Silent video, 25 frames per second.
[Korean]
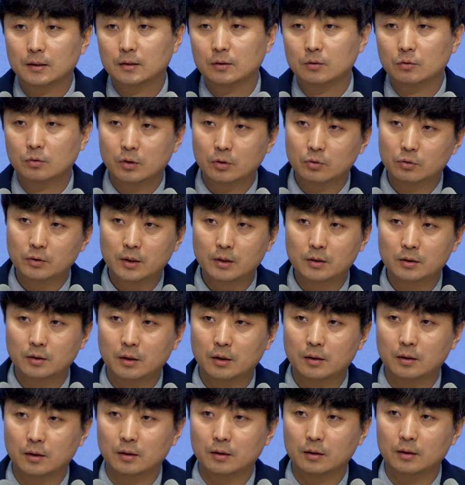우리
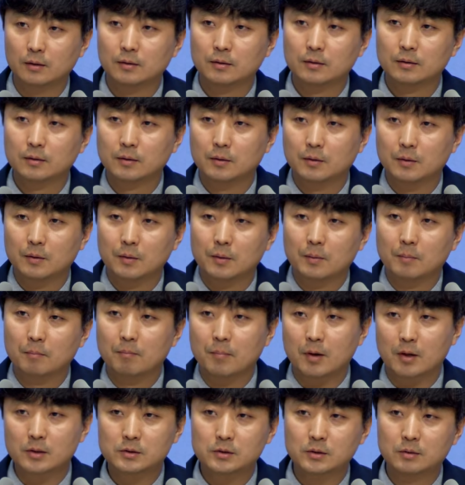후대들이
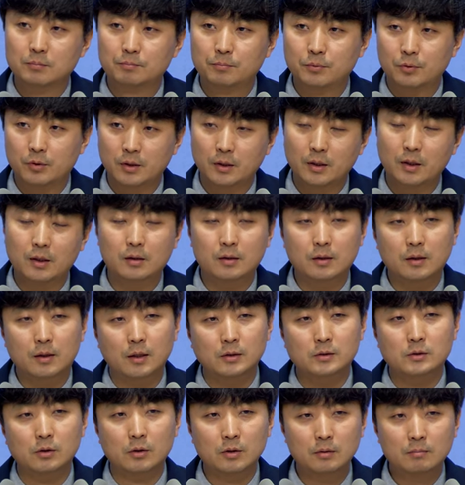말씀 뿌리 내릴
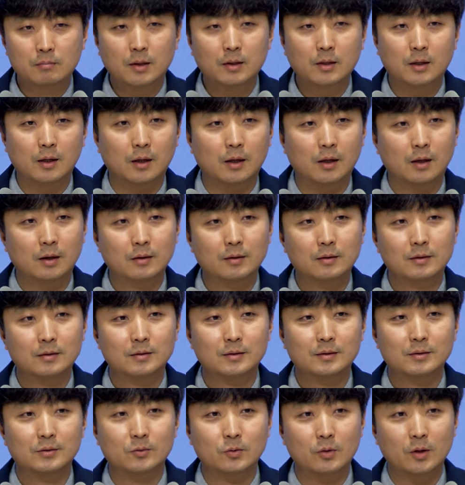때까지 얼마나
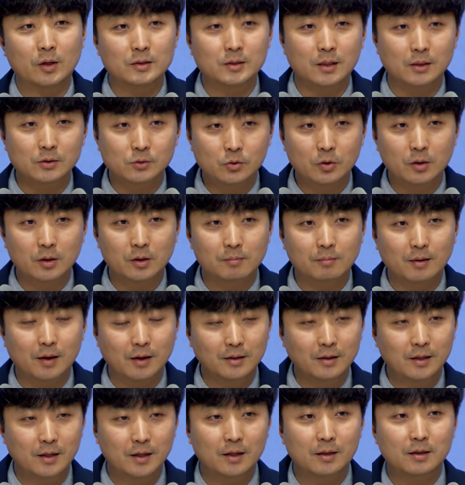우리가 잔소리를
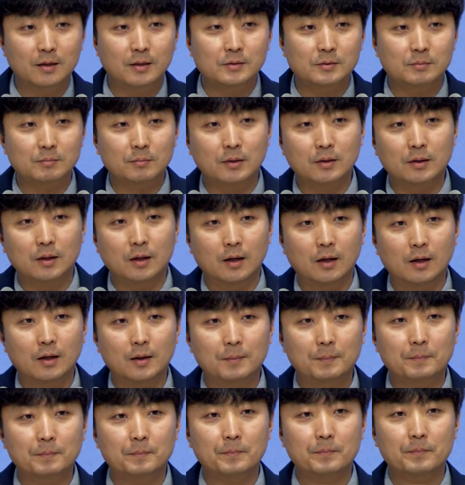많이 해야겠습니까?
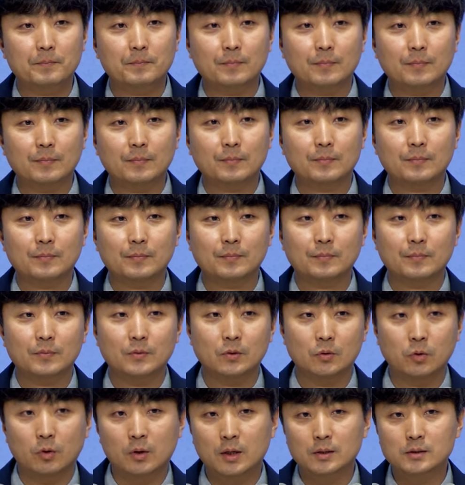
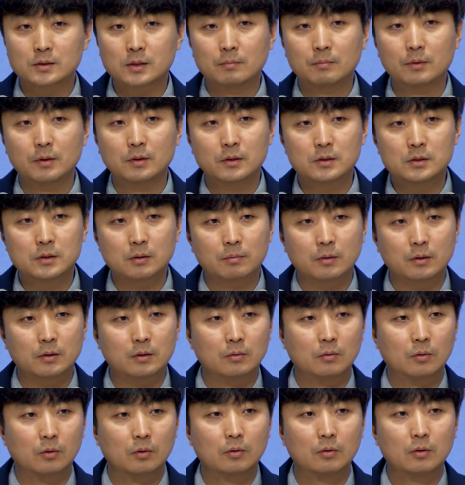돌아서면
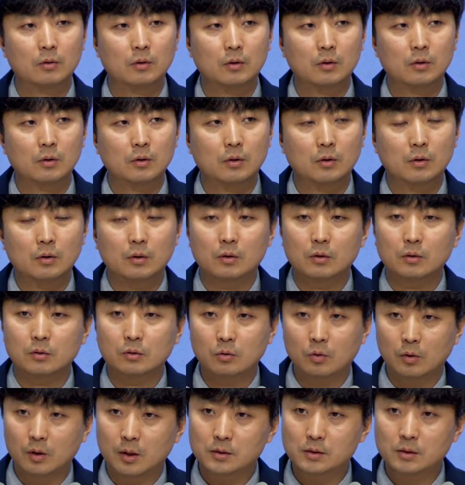잊어버리고
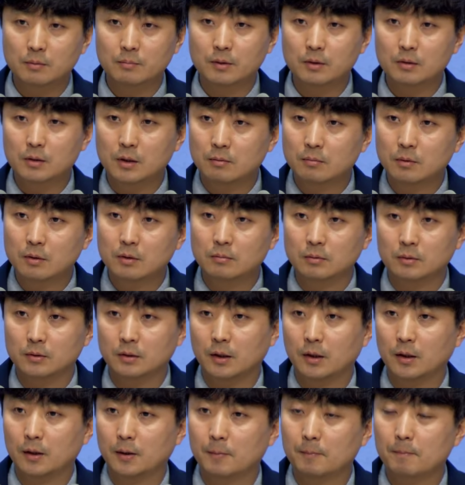돌아서면
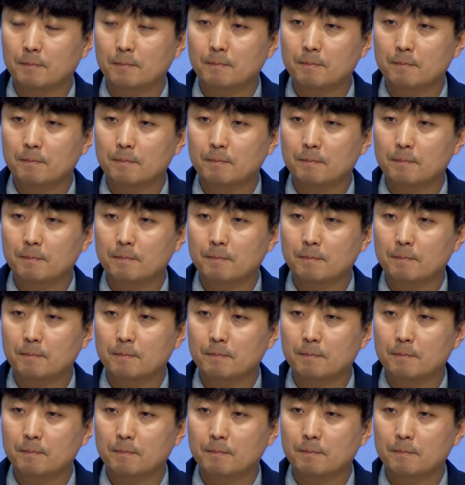까먹는데